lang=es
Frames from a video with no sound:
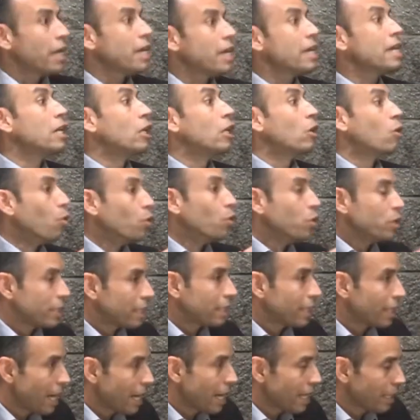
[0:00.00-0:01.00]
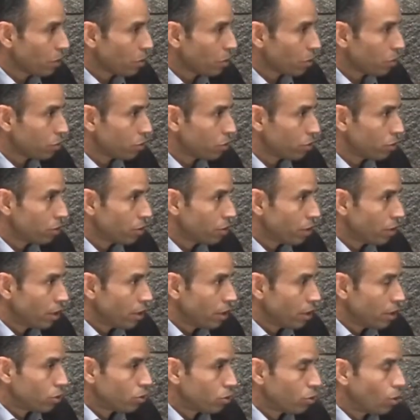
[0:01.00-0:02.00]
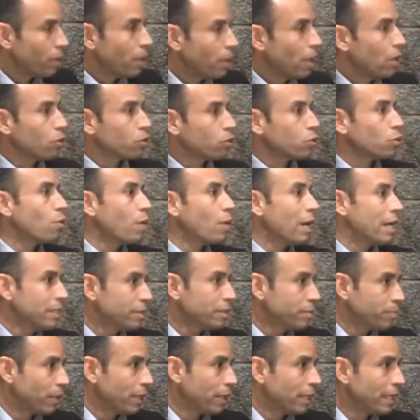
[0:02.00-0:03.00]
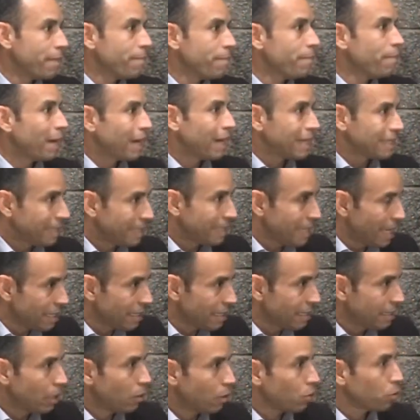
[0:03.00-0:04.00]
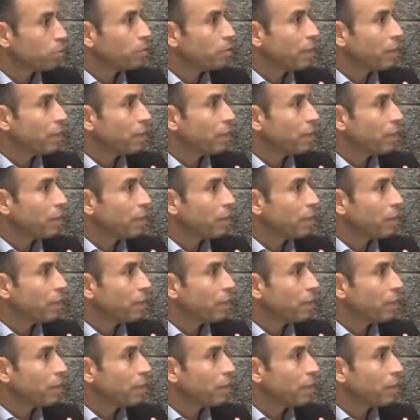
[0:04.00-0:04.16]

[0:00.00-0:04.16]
y contratos sobre los cuales puedan basarse los